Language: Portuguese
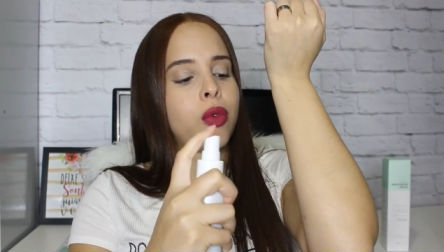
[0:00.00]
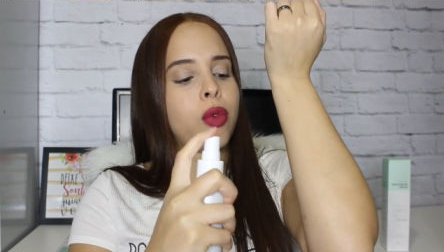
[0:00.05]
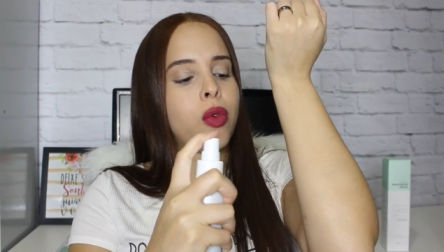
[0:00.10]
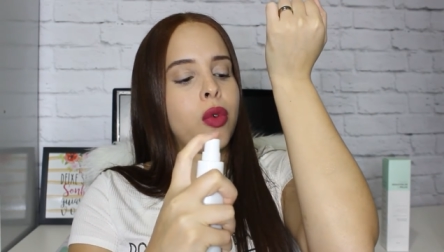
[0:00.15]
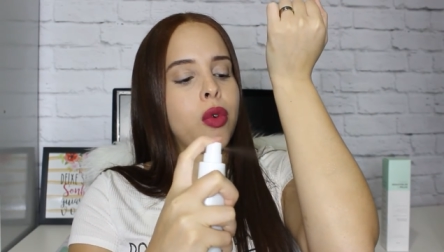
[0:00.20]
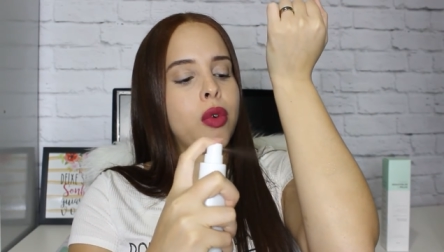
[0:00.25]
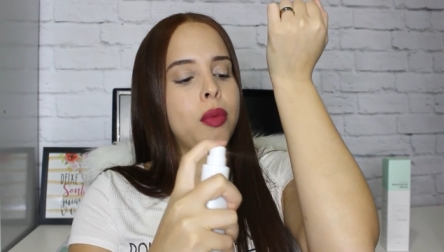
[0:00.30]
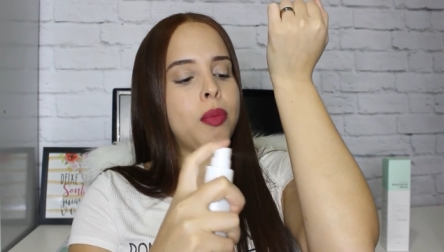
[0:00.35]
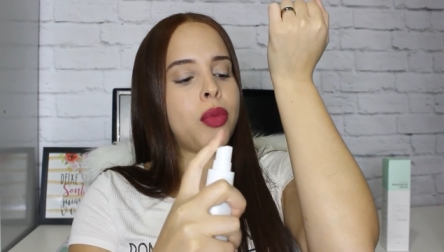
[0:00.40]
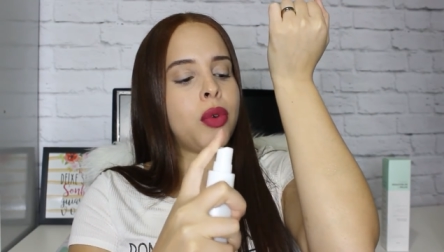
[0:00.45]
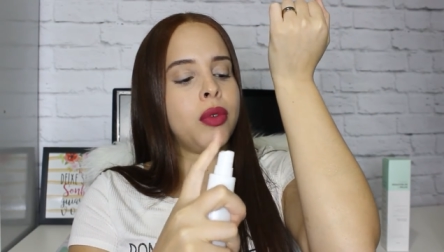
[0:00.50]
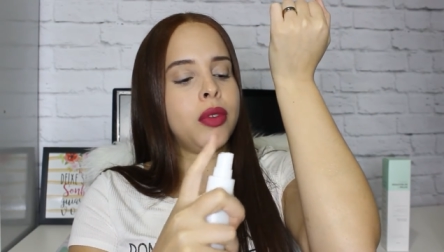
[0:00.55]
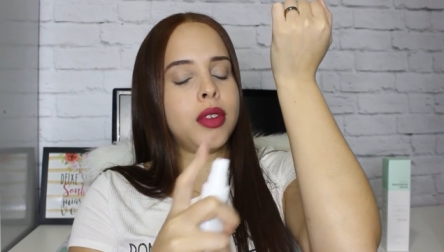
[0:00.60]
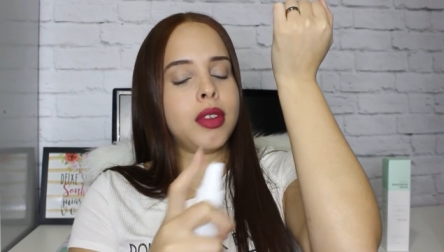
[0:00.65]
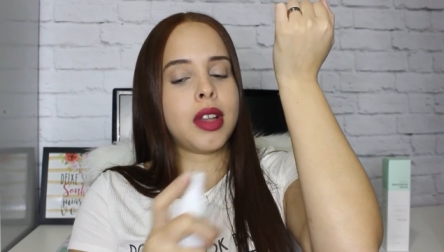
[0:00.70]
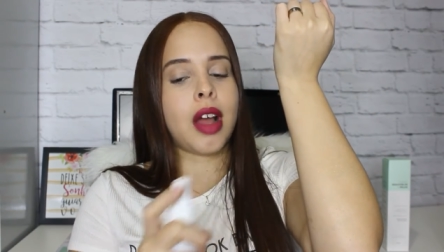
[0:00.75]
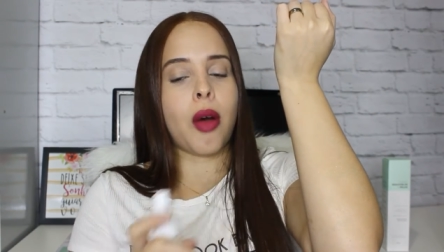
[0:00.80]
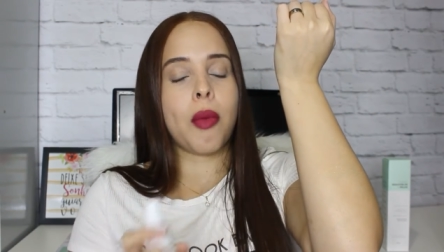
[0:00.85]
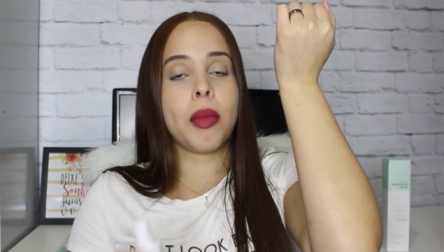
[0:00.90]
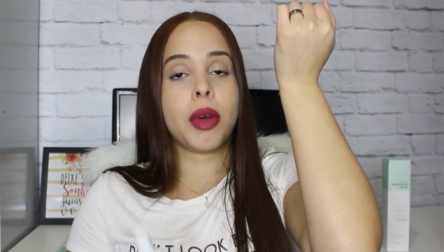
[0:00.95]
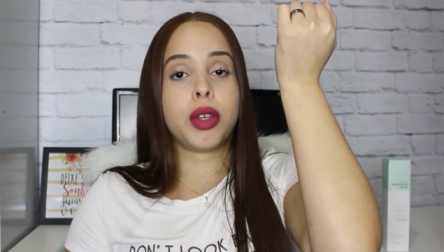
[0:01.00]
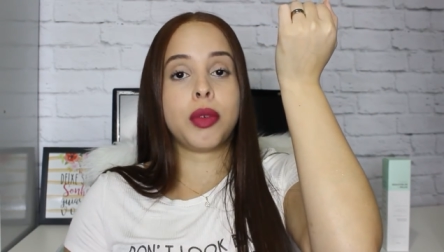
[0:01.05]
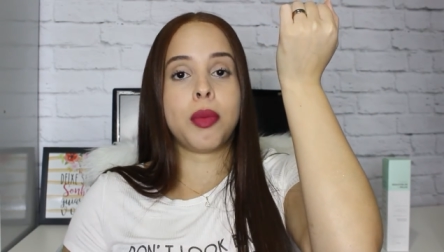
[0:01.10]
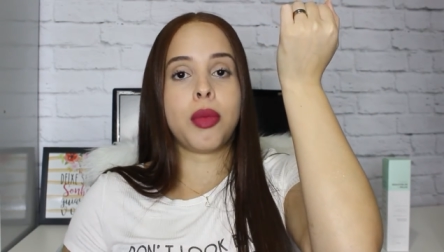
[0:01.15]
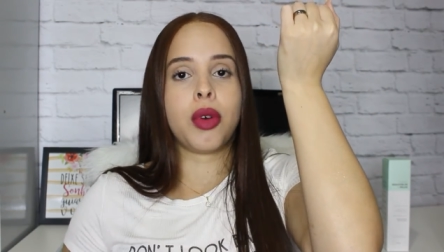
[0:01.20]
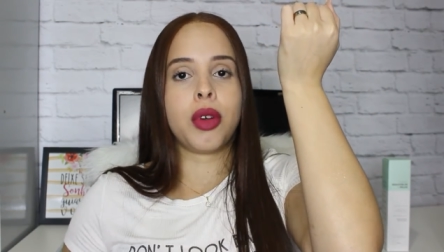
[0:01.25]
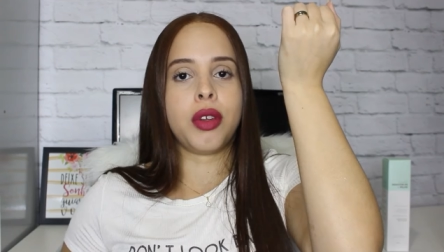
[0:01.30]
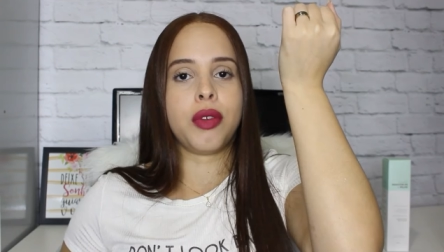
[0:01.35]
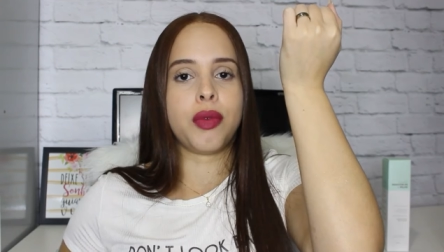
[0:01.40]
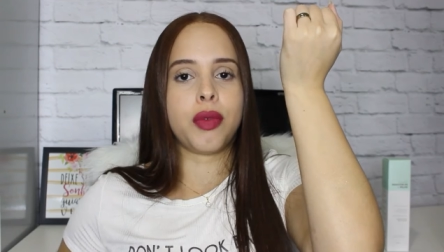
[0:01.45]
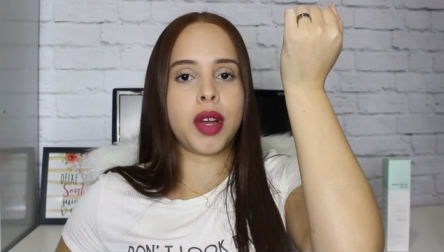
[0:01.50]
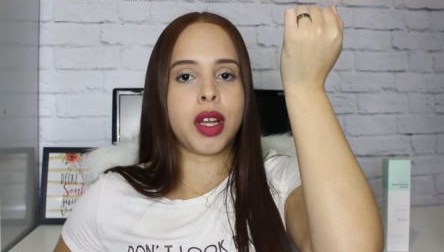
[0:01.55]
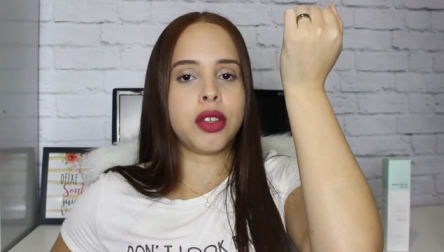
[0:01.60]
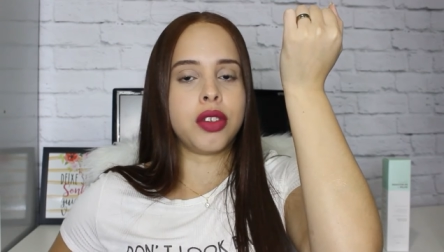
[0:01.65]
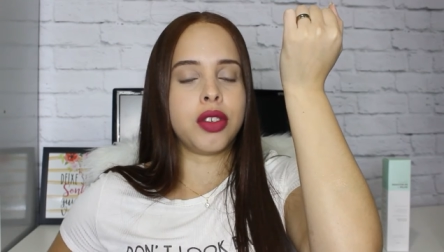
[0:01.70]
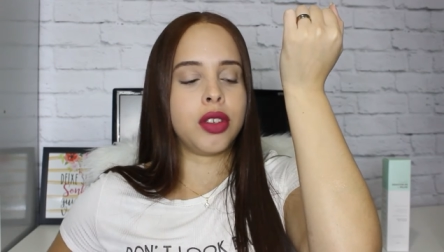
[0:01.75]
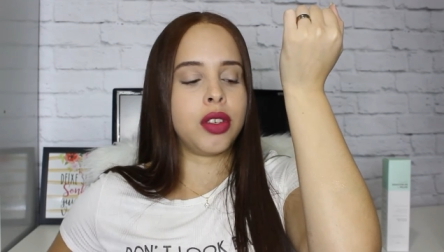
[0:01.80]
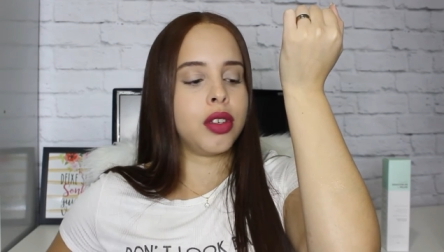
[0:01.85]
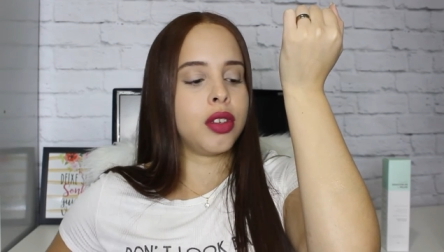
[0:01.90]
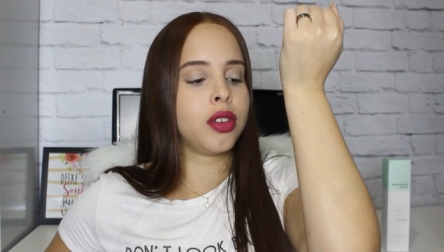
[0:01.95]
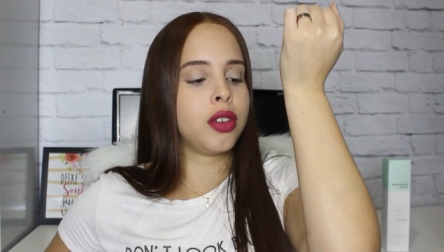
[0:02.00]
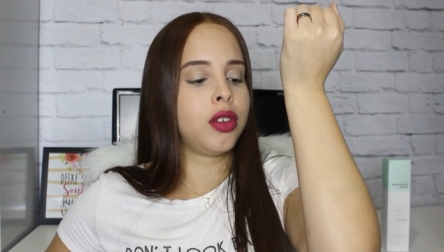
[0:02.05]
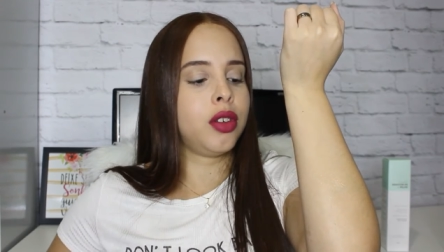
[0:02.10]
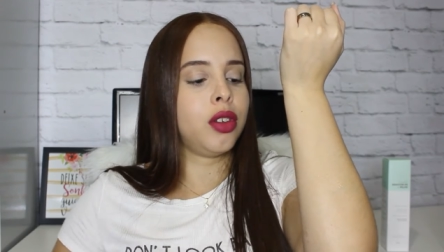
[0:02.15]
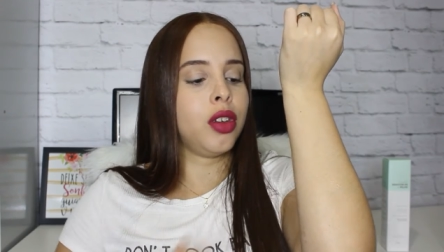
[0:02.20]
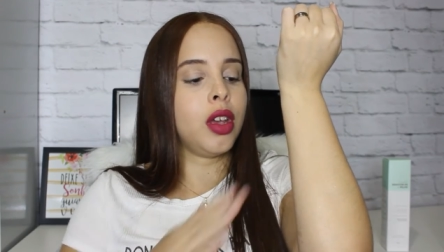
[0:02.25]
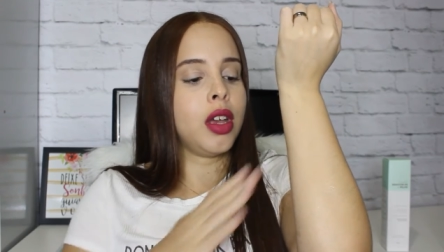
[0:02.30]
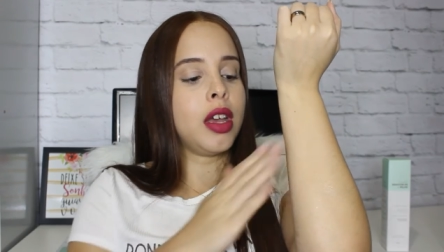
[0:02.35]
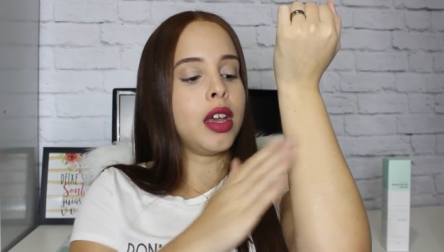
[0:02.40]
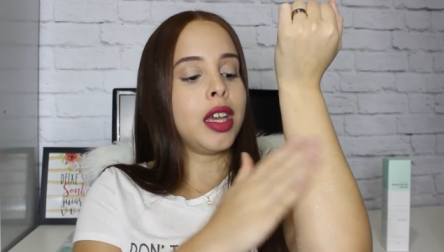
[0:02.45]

corpo, dá umas borrifadinhas.